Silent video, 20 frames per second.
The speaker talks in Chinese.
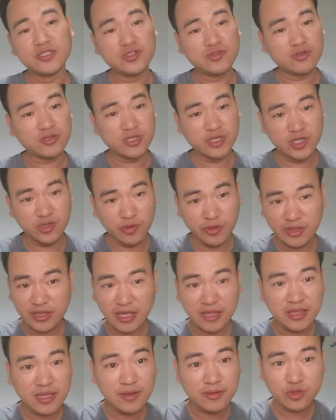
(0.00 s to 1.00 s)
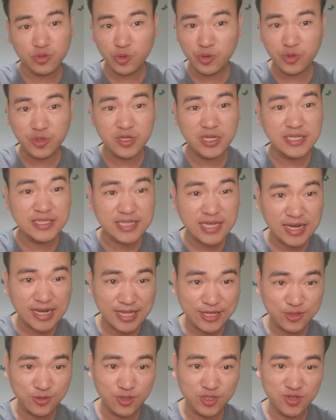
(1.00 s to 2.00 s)
就是有一点点，对于人家
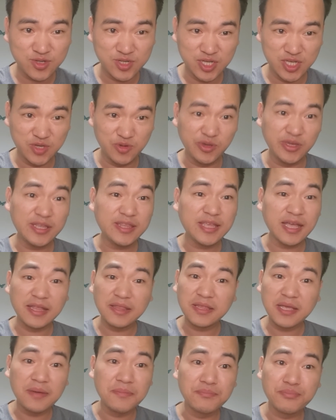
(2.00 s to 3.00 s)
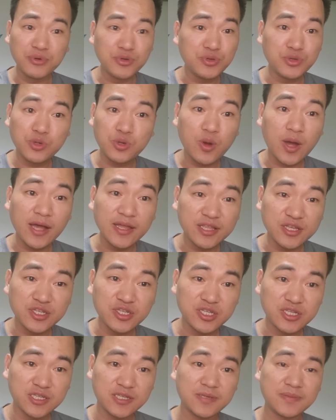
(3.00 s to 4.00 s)
来说，就是有一点点不愉快的
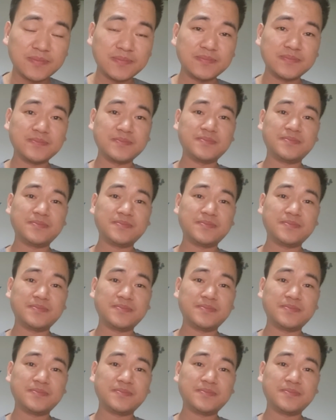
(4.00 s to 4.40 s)
事情。